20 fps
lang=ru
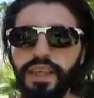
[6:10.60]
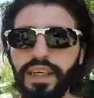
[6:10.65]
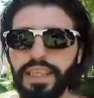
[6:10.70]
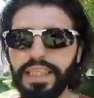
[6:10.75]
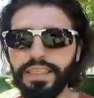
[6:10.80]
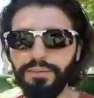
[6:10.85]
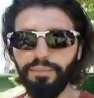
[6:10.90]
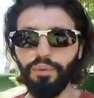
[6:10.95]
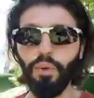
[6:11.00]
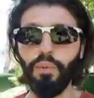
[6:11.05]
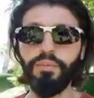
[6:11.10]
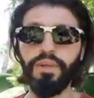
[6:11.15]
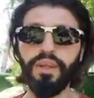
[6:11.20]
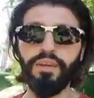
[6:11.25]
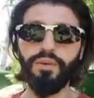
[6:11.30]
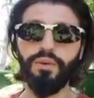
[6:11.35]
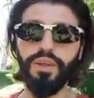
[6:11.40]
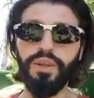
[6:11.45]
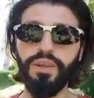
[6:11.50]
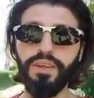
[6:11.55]
диплом на
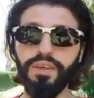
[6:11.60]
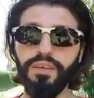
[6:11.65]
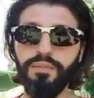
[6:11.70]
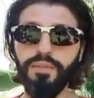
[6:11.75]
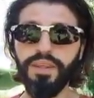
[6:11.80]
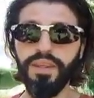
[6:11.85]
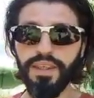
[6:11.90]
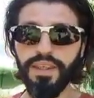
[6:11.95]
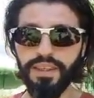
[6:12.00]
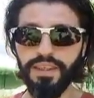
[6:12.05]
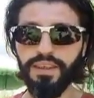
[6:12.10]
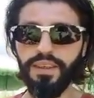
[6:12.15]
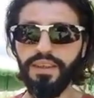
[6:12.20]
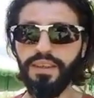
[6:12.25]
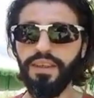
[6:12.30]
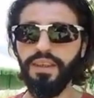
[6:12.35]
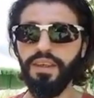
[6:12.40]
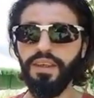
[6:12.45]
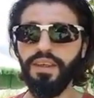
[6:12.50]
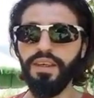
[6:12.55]
турецком языке,
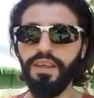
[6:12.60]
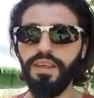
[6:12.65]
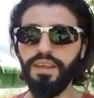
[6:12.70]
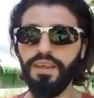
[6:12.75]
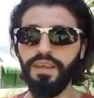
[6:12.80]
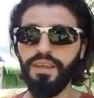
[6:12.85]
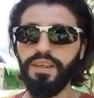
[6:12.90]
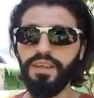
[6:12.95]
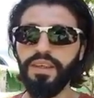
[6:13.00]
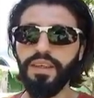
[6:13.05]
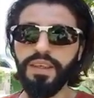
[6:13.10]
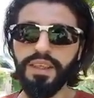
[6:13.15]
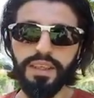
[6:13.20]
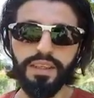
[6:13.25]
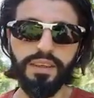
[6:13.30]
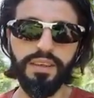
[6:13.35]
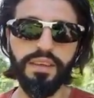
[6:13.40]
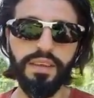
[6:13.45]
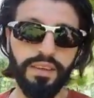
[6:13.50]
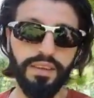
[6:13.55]

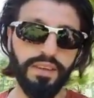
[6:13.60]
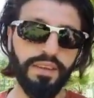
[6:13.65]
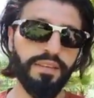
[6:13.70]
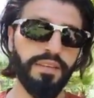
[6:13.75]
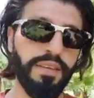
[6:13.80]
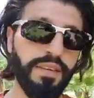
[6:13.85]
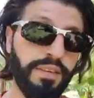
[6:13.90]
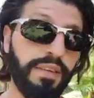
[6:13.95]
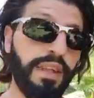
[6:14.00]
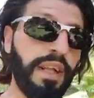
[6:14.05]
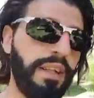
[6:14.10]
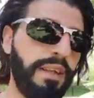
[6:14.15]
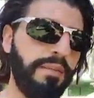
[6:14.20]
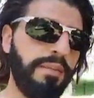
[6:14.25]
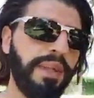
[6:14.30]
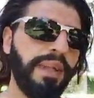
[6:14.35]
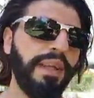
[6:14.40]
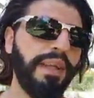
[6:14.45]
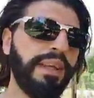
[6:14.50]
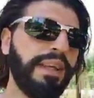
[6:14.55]
сдал
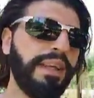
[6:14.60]
именно